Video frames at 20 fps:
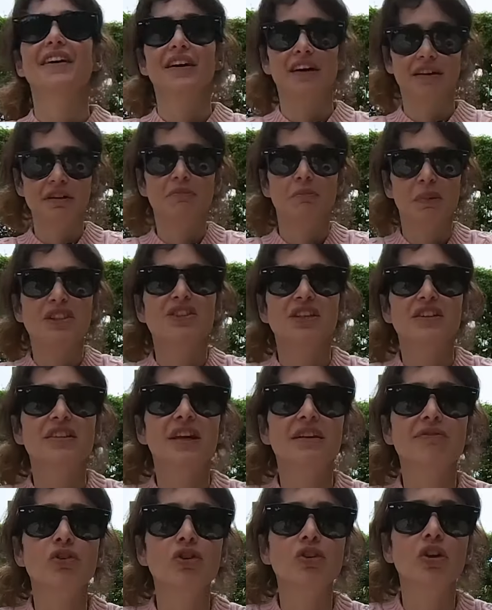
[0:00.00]
evet ben senin anla...
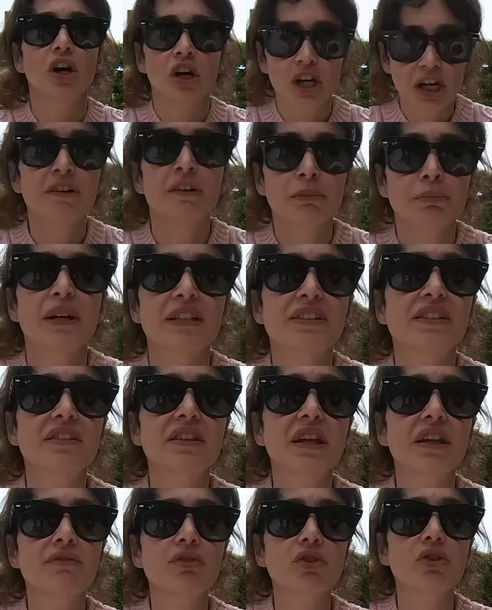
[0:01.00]
telefonu. Evet, evet ben, ben senin
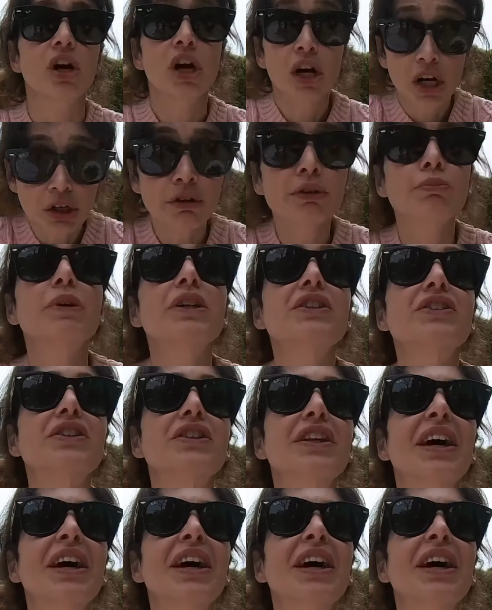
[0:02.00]
telefonu. Evet ben senin